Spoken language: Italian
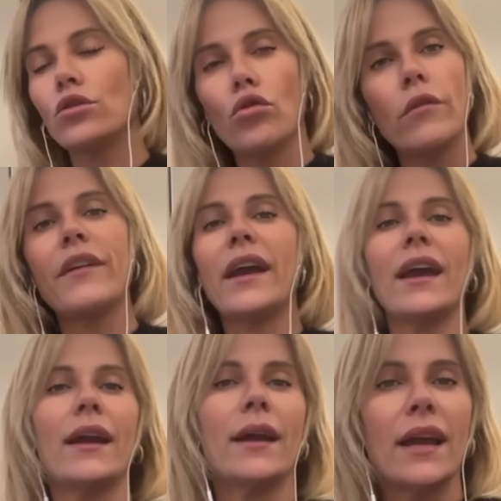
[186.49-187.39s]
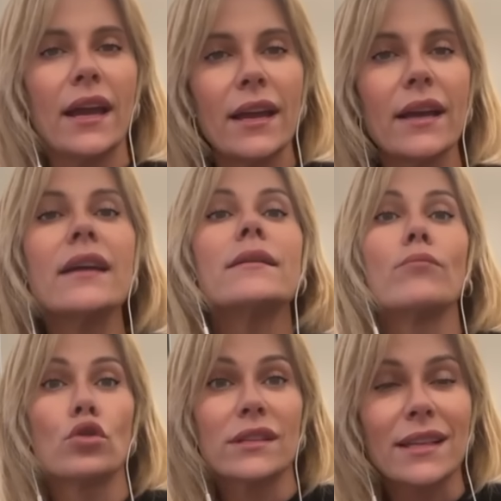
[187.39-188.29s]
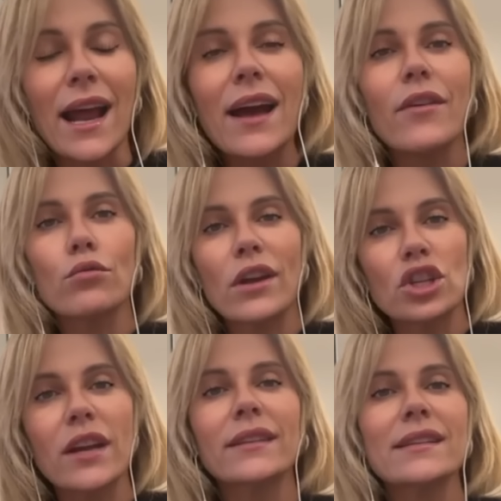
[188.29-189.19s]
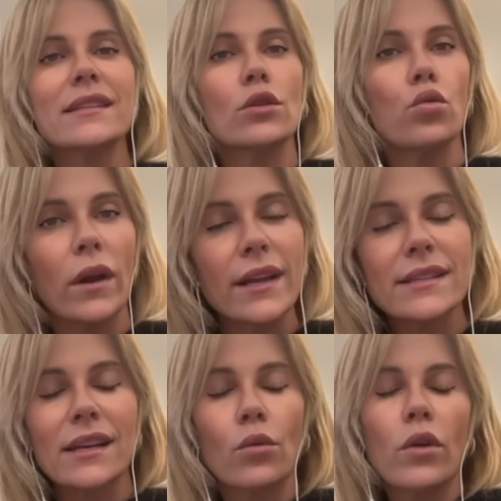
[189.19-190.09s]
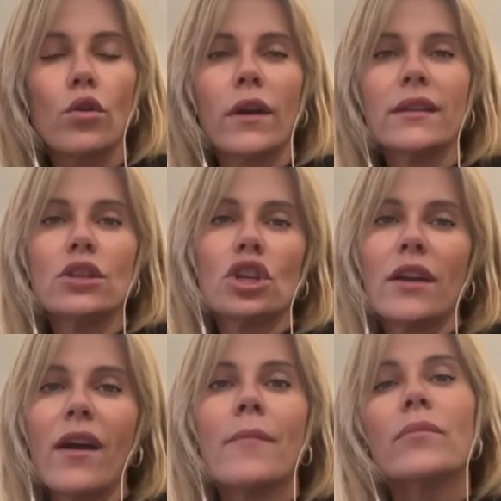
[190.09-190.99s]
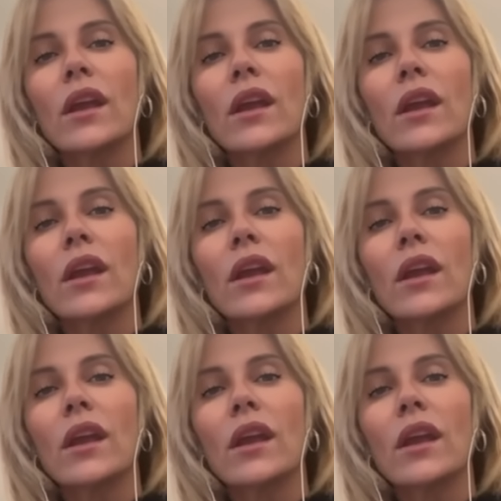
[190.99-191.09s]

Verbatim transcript: dove mostrava una certa sicurezza in quello che diceva,